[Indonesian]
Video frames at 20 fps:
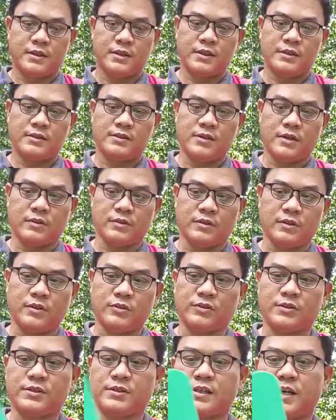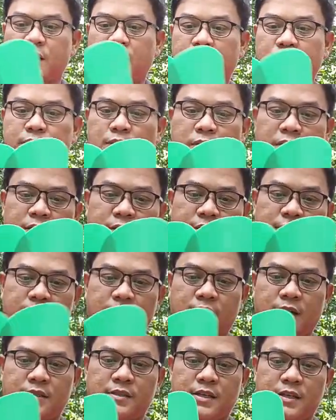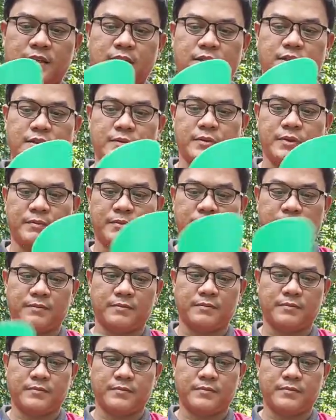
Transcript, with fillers: hijau Tosca ini warnanya sangat cantik teman-teman